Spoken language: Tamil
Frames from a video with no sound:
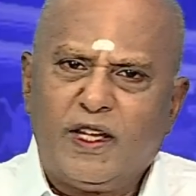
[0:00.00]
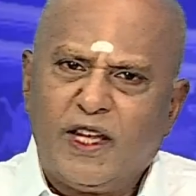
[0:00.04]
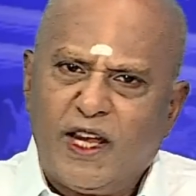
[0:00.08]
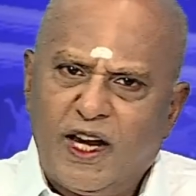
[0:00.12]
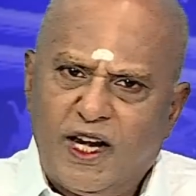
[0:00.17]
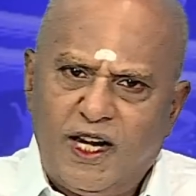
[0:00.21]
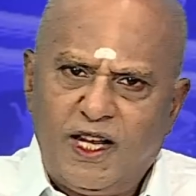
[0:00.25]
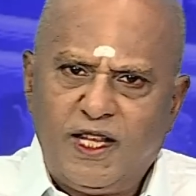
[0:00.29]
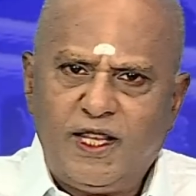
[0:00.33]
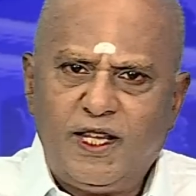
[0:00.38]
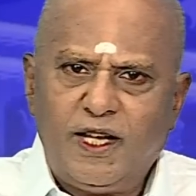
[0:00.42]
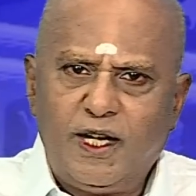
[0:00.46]

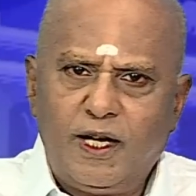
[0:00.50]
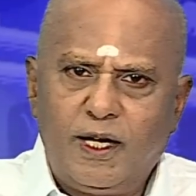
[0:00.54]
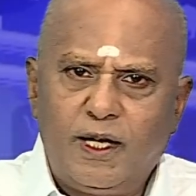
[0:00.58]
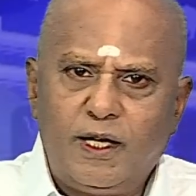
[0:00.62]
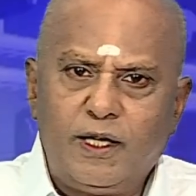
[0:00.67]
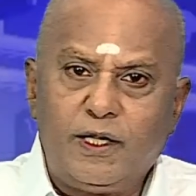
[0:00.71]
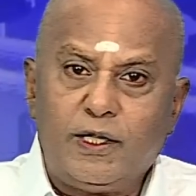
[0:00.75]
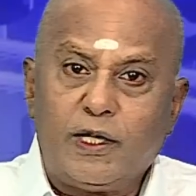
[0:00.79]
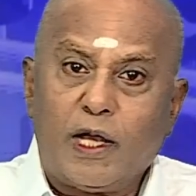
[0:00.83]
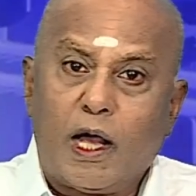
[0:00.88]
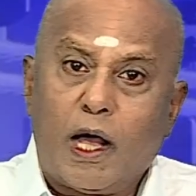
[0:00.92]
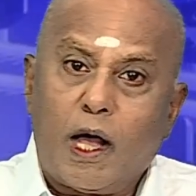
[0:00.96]
எளிதில்
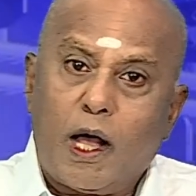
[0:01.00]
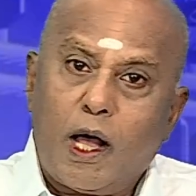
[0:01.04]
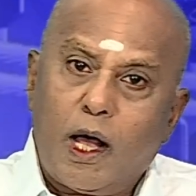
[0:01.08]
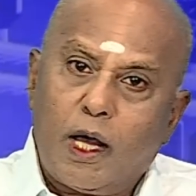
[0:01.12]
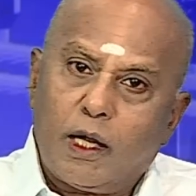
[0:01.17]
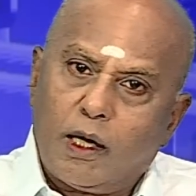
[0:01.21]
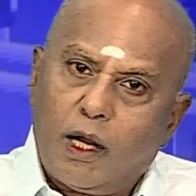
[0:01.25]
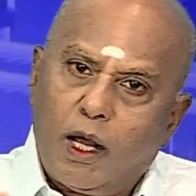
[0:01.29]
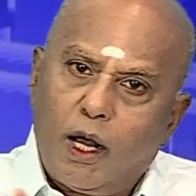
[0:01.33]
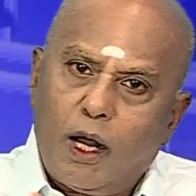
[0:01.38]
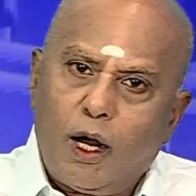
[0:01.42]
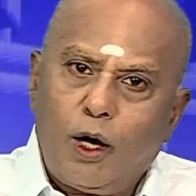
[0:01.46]

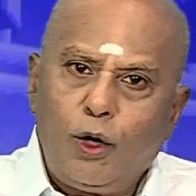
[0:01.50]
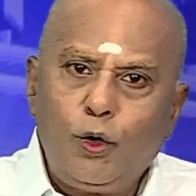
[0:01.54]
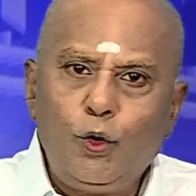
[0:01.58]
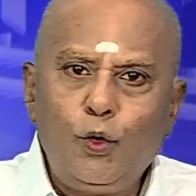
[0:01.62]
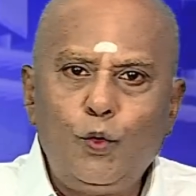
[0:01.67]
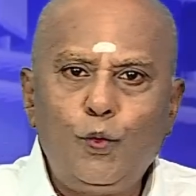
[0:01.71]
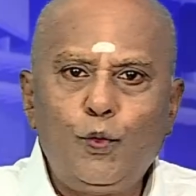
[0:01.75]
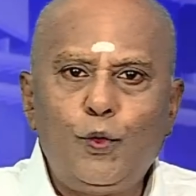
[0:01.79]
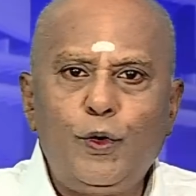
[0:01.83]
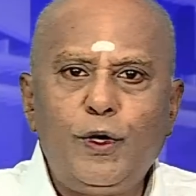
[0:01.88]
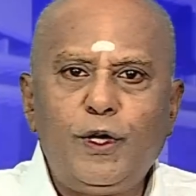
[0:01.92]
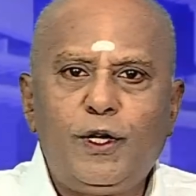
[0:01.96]

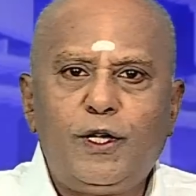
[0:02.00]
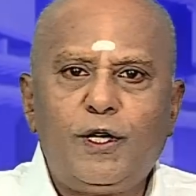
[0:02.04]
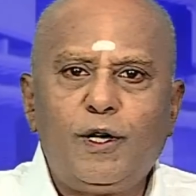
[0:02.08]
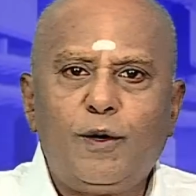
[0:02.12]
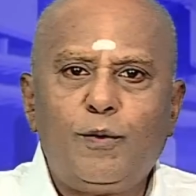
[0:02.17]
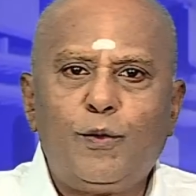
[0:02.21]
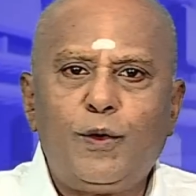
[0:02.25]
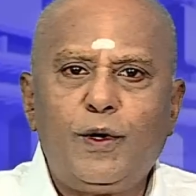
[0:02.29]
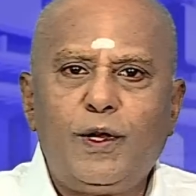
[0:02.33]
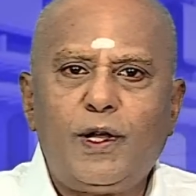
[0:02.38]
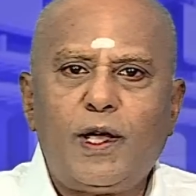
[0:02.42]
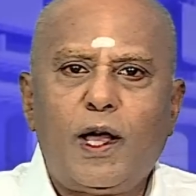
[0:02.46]
யாராலும் முடிக்க
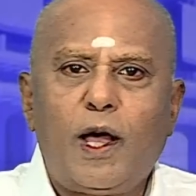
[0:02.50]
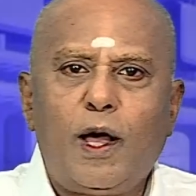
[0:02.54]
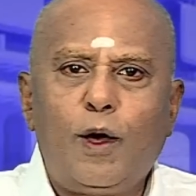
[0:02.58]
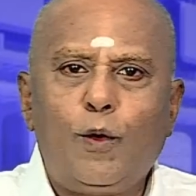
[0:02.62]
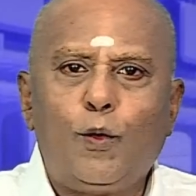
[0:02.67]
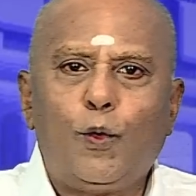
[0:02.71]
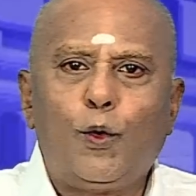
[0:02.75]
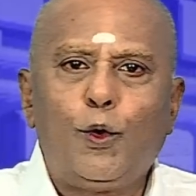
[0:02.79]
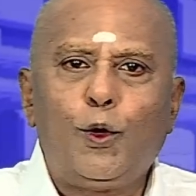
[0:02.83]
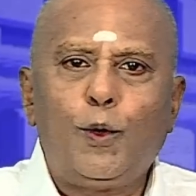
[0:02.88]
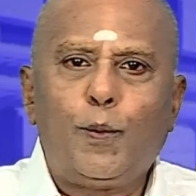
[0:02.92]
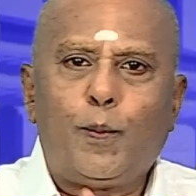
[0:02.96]
முடியா
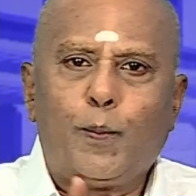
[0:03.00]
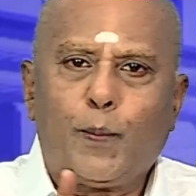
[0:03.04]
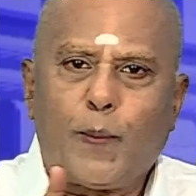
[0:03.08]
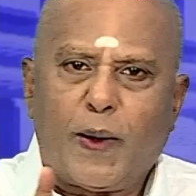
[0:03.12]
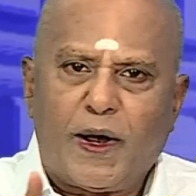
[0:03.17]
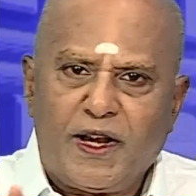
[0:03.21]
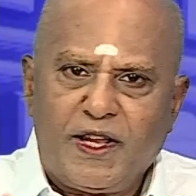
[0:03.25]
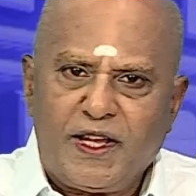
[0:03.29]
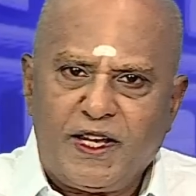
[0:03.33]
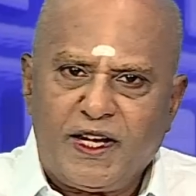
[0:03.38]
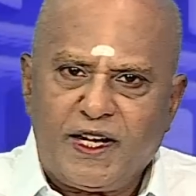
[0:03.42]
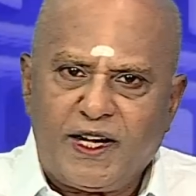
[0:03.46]
ஒரு
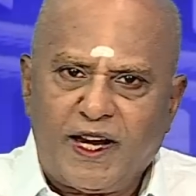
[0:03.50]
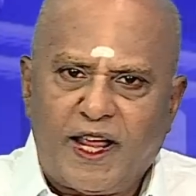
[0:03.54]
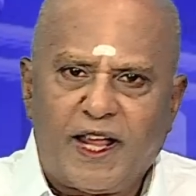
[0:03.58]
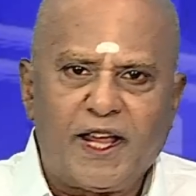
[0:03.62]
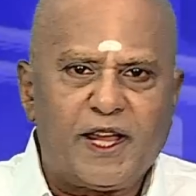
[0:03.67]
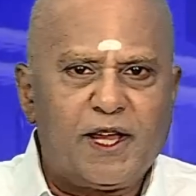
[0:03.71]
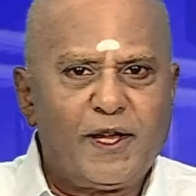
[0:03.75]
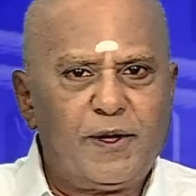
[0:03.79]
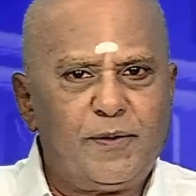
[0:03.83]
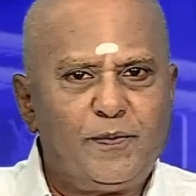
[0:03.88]
பணியினை